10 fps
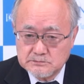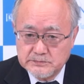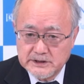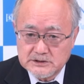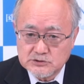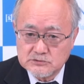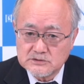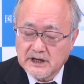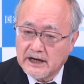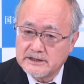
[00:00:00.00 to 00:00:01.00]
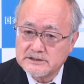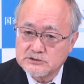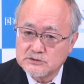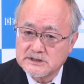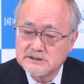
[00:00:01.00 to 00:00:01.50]
米中の対
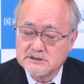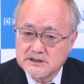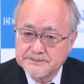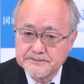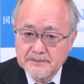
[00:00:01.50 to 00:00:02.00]
立をせずに、